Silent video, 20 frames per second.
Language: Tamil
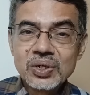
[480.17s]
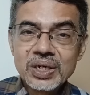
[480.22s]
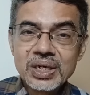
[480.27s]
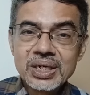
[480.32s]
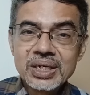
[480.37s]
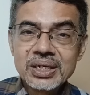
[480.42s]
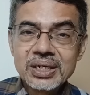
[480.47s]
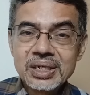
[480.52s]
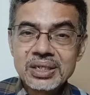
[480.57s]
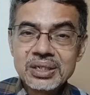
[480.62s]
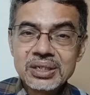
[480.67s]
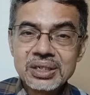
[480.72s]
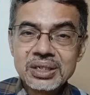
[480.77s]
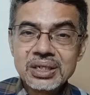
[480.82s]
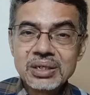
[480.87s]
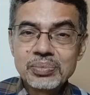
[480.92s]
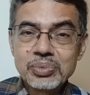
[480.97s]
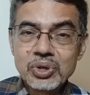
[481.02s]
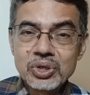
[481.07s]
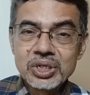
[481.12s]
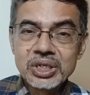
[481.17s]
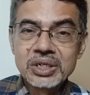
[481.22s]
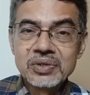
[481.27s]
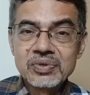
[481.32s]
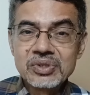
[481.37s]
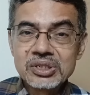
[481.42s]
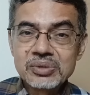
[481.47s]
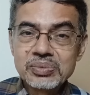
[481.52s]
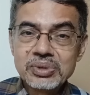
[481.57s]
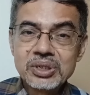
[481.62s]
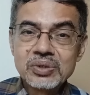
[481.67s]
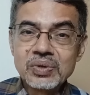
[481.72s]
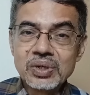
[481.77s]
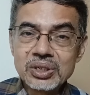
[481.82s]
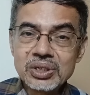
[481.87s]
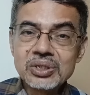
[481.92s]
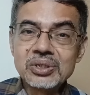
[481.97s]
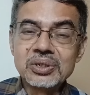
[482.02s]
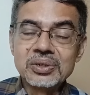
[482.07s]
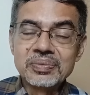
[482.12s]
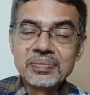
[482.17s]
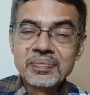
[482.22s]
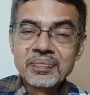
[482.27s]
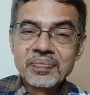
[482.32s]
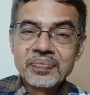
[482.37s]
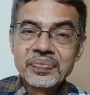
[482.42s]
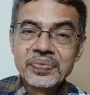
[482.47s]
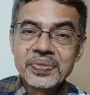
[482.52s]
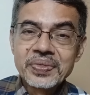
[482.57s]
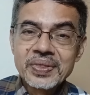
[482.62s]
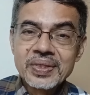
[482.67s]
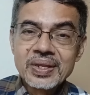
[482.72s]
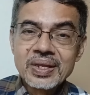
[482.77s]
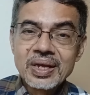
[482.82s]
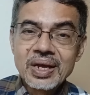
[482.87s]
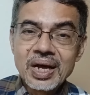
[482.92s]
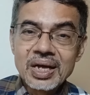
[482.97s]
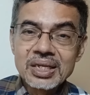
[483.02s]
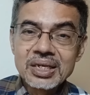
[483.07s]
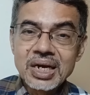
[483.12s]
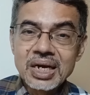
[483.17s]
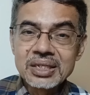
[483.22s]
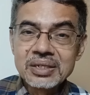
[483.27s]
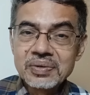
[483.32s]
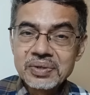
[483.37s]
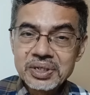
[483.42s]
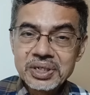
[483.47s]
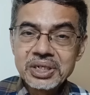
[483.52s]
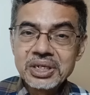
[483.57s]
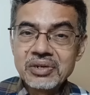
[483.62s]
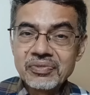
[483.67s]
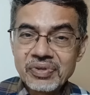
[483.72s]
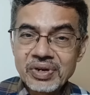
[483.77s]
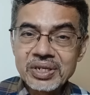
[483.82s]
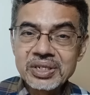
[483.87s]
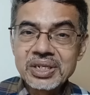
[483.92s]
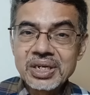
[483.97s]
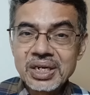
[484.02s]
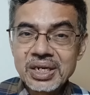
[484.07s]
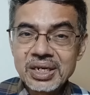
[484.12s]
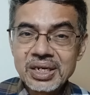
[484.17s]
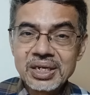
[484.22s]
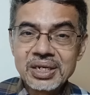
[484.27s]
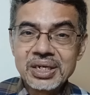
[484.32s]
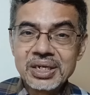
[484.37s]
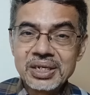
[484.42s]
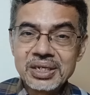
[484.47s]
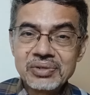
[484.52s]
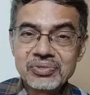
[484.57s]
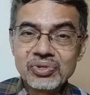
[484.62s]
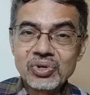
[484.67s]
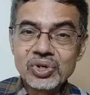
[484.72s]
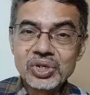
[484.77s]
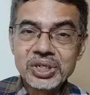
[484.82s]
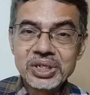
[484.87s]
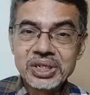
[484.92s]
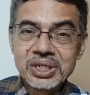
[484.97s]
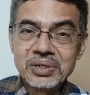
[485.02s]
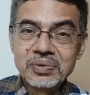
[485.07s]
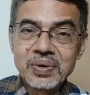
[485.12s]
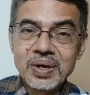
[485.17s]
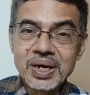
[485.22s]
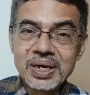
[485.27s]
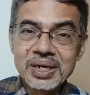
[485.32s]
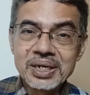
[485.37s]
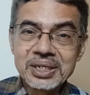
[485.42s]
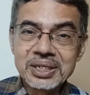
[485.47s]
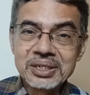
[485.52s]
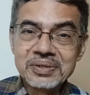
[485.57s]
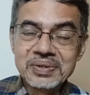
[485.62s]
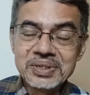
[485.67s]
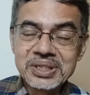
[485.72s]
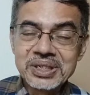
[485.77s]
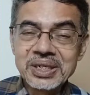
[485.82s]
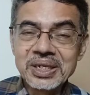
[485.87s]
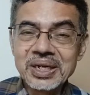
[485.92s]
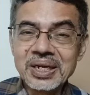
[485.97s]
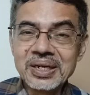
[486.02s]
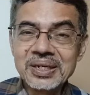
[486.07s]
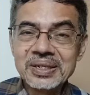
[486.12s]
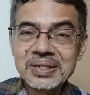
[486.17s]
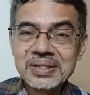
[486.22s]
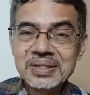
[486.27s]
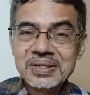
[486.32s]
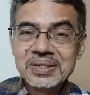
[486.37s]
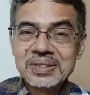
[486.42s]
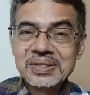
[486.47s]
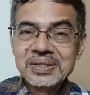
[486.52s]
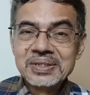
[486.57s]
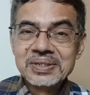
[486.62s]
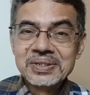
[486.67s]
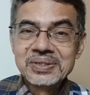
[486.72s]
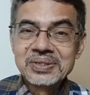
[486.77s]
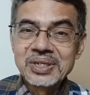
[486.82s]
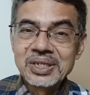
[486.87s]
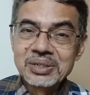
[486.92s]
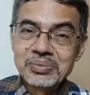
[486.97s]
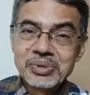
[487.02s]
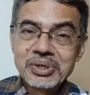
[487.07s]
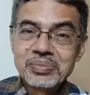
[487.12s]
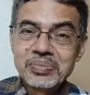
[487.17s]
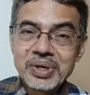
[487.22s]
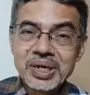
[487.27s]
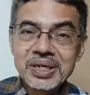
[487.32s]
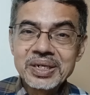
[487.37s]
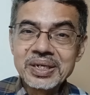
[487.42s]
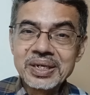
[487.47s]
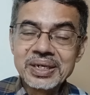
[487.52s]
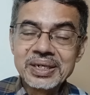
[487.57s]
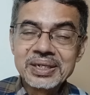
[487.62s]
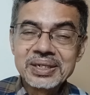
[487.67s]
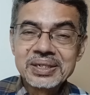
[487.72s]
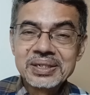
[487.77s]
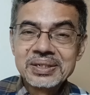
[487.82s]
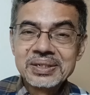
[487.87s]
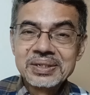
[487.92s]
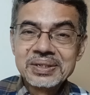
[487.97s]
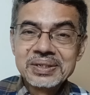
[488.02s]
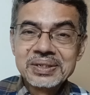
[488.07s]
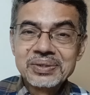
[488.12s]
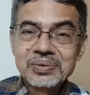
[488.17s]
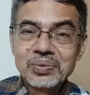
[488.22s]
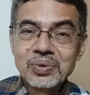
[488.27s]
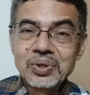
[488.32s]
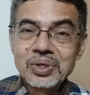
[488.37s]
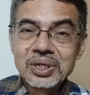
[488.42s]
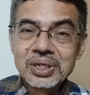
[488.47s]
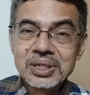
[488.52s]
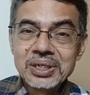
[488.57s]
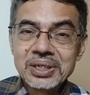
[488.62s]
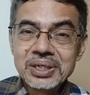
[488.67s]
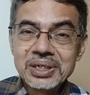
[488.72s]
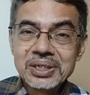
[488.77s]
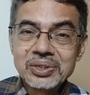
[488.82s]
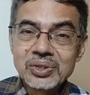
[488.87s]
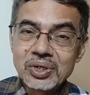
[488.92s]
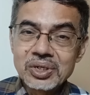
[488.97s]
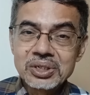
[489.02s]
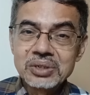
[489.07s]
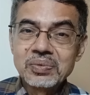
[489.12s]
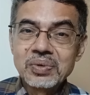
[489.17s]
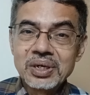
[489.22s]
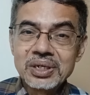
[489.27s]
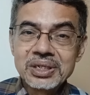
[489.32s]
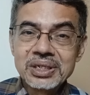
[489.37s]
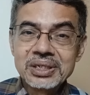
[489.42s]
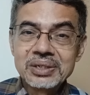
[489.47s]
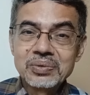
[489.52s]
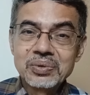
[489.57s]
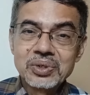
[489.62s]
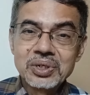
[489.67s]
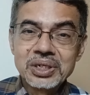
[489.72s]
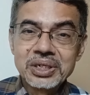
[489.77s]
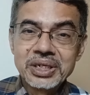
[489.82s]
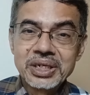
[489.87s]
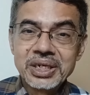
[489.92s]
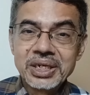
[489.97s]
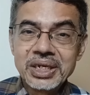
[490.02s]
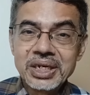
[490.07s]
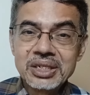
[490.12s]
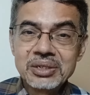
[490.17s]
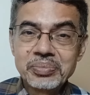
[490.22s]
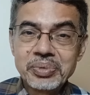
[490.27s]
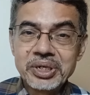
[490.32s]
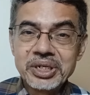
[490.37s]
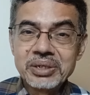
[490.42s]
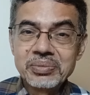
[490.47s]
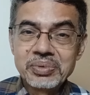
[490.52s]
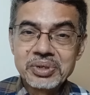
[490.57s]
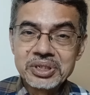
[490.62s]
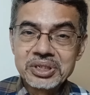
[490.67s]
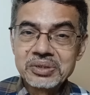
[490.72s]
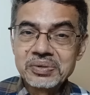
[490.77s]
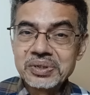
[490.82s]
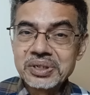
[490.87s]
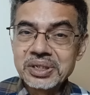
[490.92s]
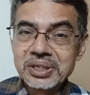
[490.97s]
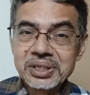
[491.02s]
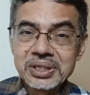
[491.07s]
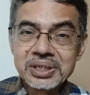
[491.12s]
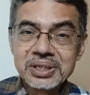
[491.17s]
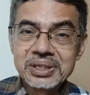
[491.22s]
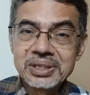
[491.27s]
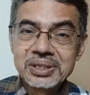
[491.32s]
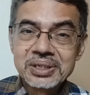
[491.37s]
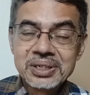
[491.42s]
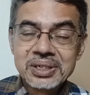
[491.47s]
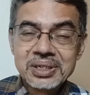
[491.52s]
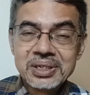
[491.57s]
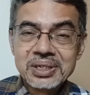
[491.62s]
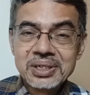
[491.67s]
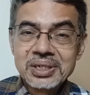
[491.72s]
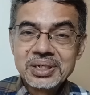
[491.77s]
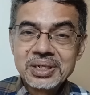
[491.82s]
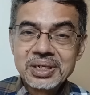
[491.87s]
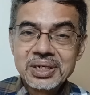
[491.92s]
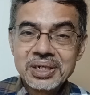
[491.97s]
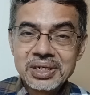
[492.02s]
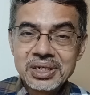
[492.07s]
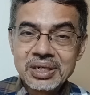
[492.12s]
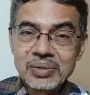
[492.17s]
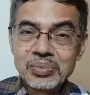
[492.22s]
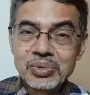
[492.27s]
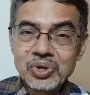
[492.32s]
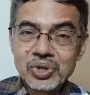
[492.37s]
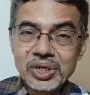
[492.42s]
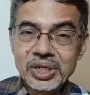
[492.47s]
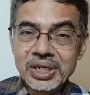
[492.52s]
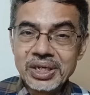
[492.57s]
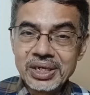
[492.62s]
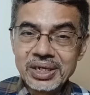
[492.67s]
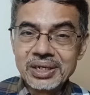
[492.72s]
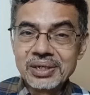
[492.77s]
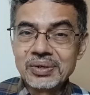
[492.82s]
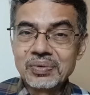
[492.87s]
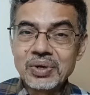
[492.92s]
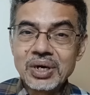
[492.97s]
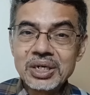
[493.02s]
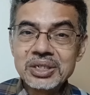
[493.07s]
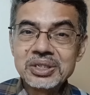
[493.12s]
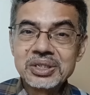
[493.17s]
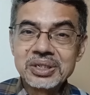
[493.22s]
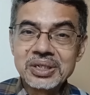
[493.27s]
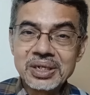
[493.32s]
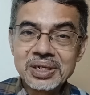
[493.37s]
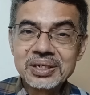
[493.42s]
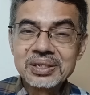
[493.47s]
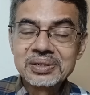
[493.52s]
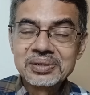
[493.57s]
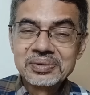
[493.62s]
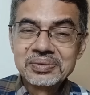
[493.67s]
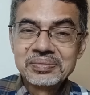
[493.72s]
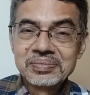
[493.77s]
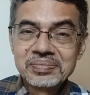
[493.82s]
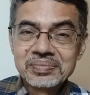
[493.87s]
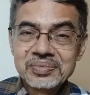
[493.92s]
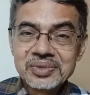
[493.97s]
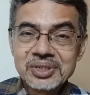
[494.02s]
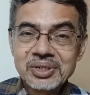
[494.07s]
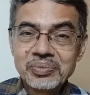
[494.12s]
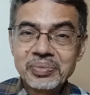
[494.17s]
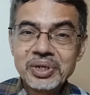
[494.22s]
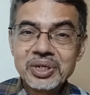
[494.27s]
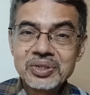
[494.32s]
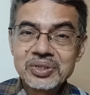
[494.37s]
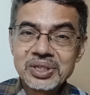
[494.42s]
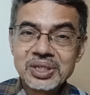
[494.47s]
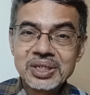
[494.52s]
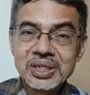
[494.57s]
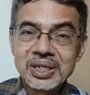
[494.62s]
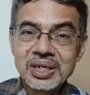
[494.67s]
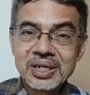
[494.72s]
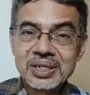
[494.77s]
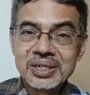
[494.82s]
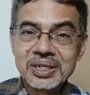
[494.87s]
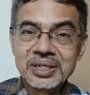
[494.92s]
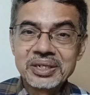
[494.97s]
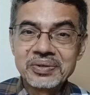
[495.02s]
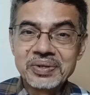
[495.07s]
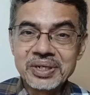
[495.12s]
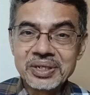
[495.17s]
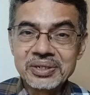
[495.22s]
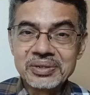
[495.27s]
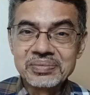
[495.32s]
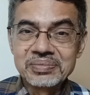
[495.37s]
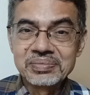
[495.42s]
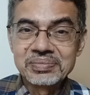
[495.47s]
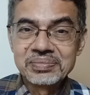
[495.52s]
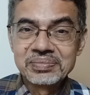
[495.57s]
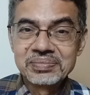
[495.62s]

தொகை அது நீங்கள் போட்ட இன்வெஸ்ட்மெண்ட் வந்துடும் அதை அதை வந்து நீங்கள் ஃபர்தராக ஃபோர் டிகிரி வாங்குறதுக்கு வச்சுக்கலாம் ஸோ அந்த மாதிரி பண்ணுங்கள் உங்களுக்கு தொடர்ந்து வாங்க உங்களுக்கு என்றைக்காவது பெரிய பரிசு விழுறதுக்கு நம்மளுடைய வாழ்த்துக்கள் மீண்டும் சந்திக்கலாம் நன்றி வணக்கம்